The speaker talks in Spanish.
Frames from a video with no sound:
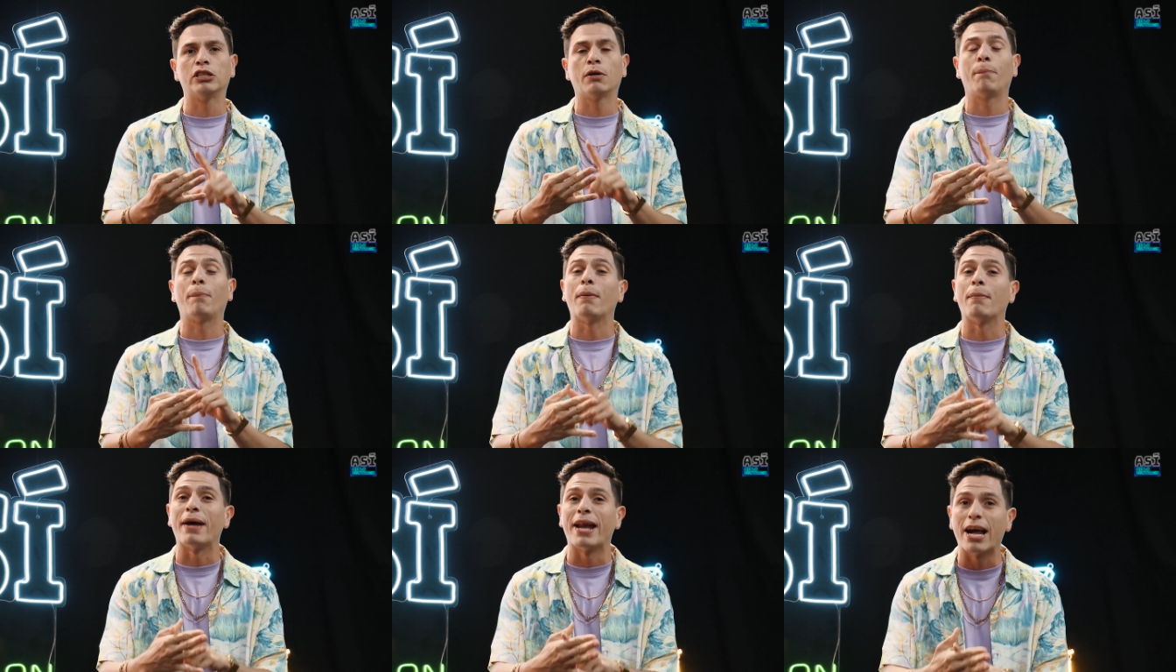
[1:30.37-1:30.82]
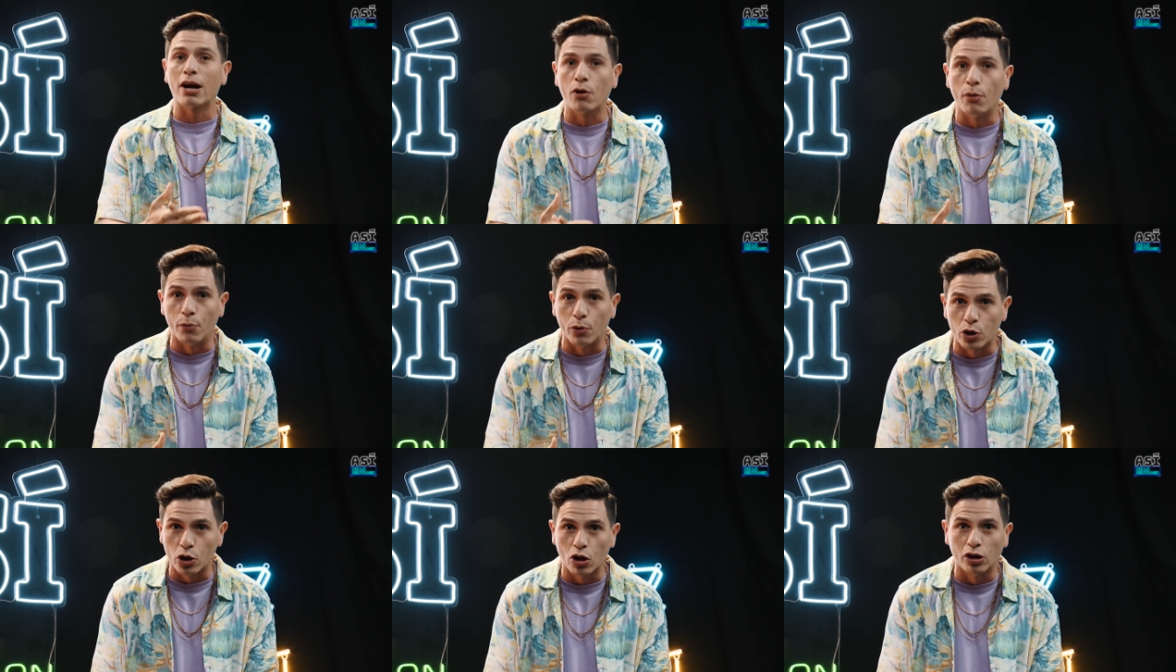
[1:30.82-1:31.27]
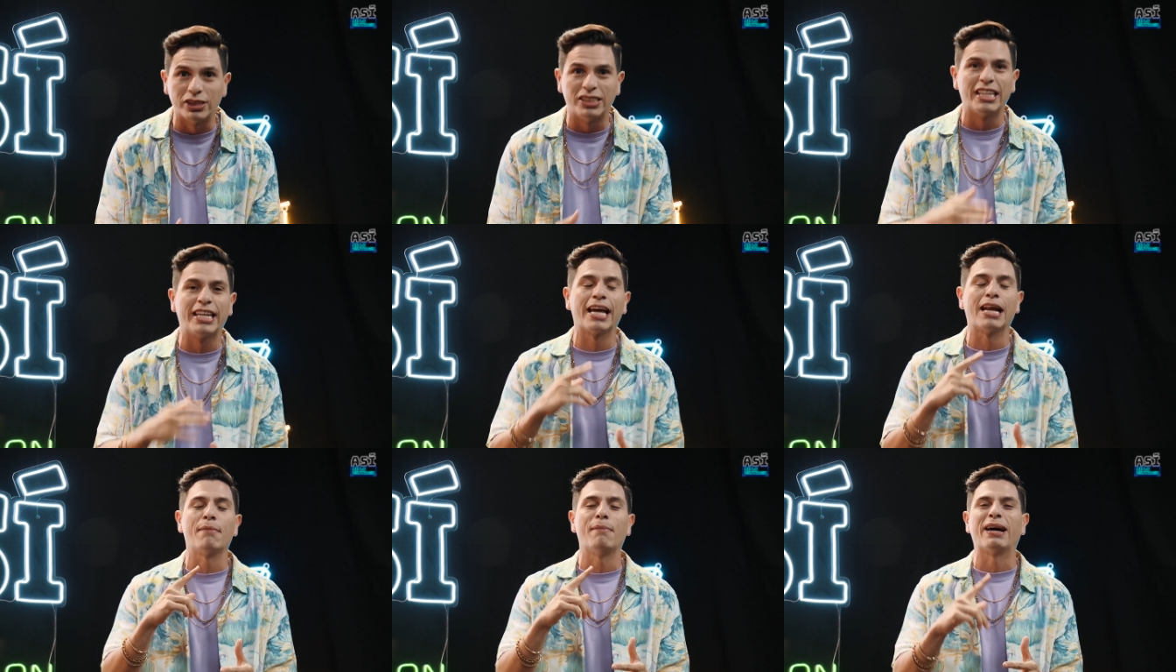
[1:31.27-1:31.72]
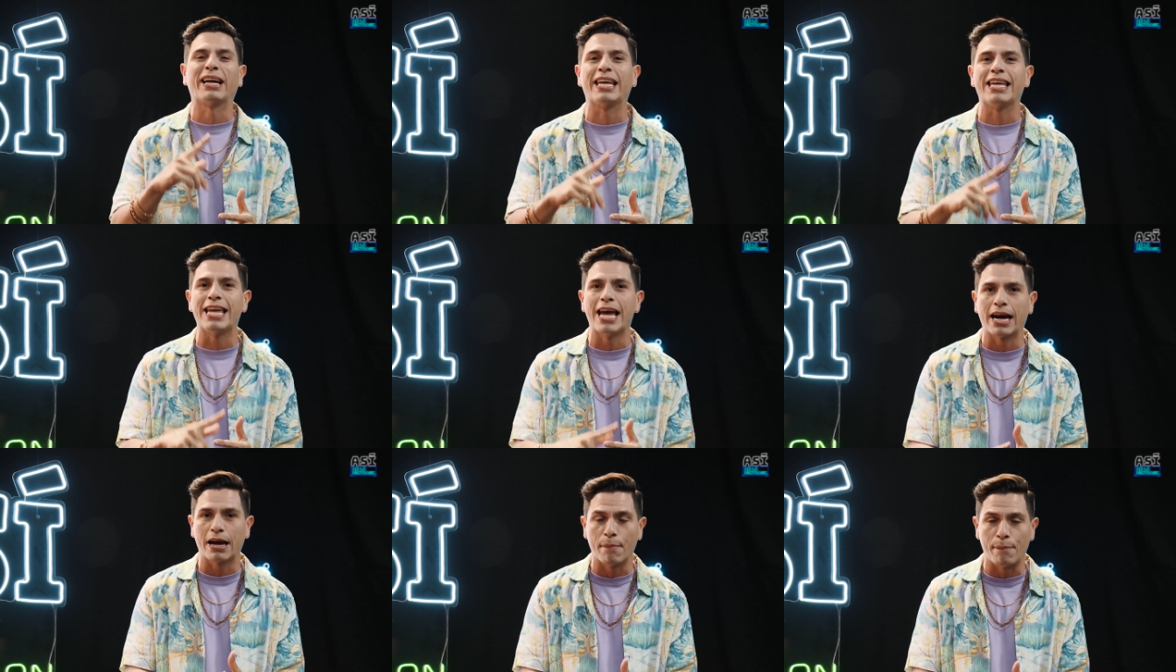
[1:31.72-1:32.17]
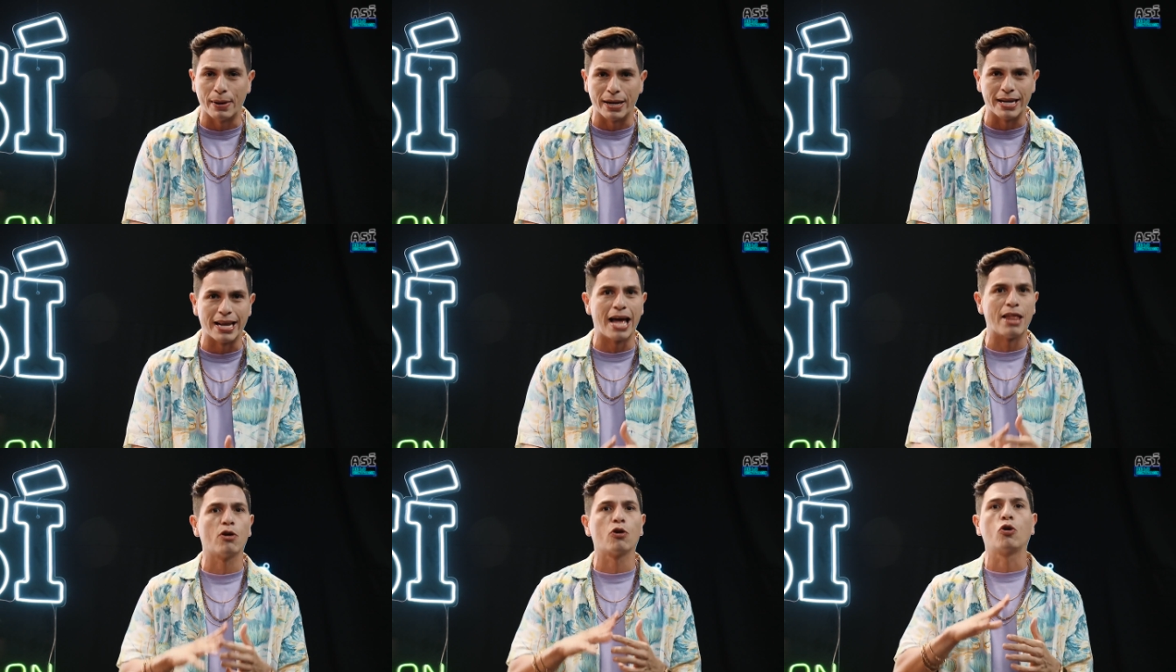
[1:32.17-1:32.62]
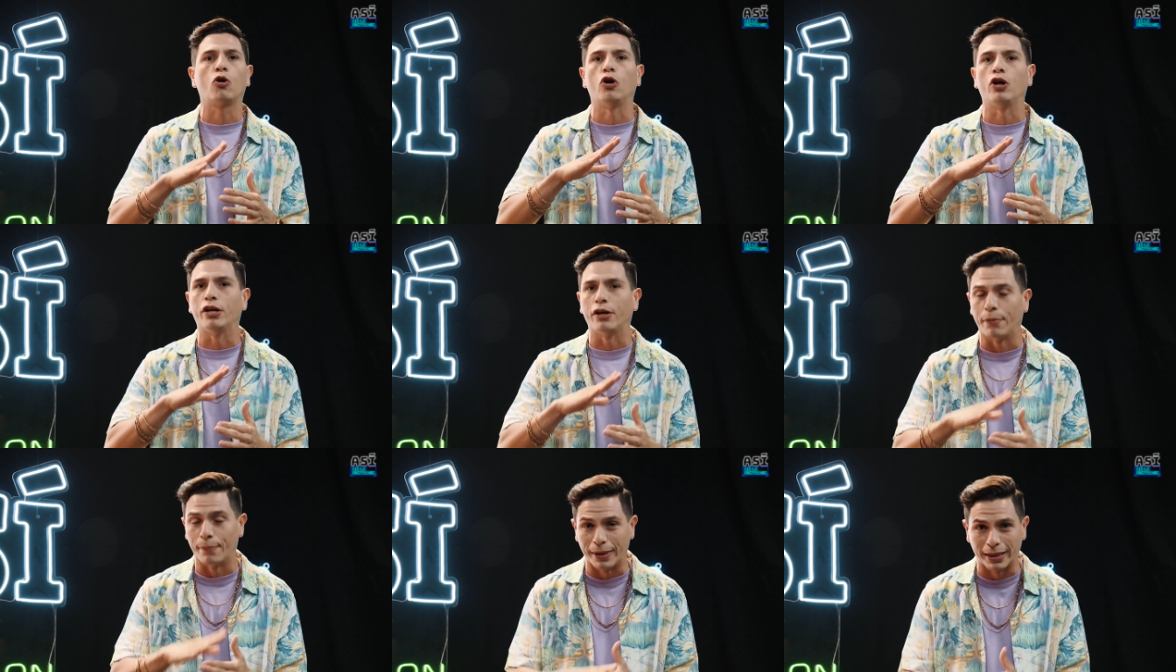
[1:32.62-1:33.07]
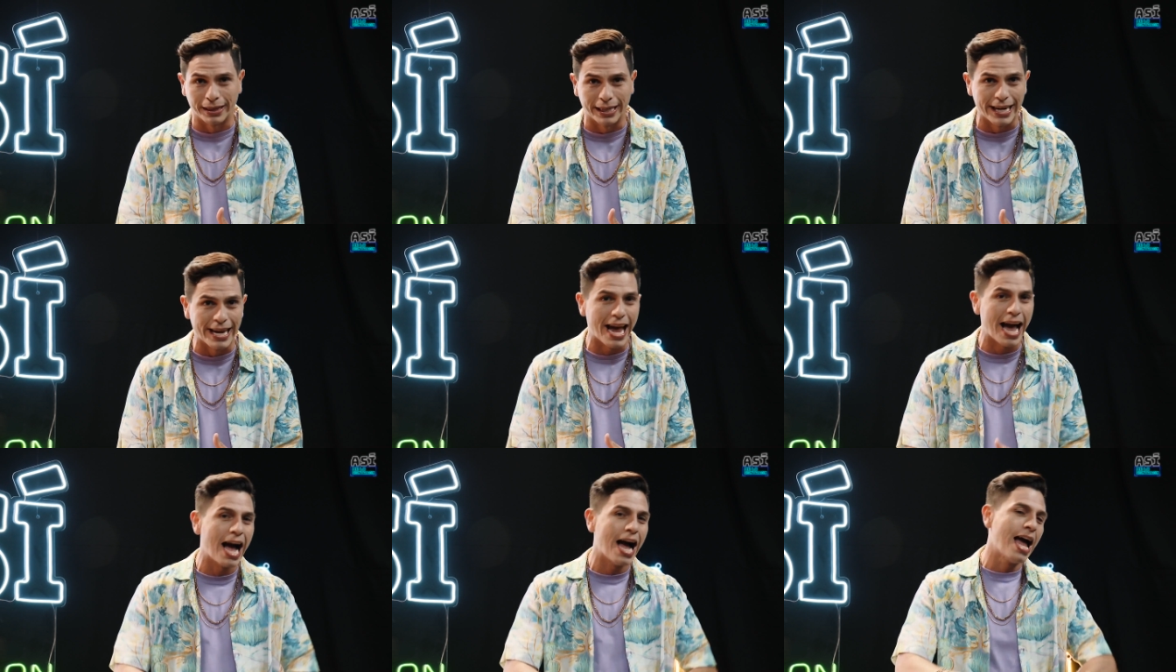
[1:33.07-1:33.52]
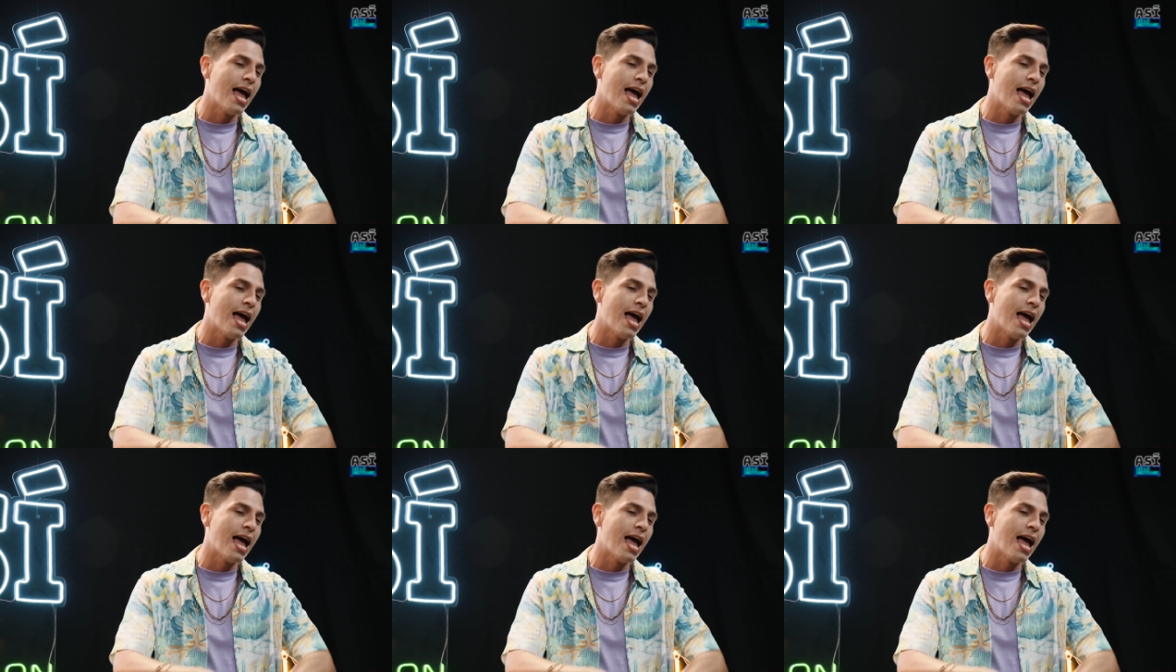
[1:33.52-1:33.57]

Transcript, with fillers: primera comunión, si quiere maquillaje, peinado, colirimetría,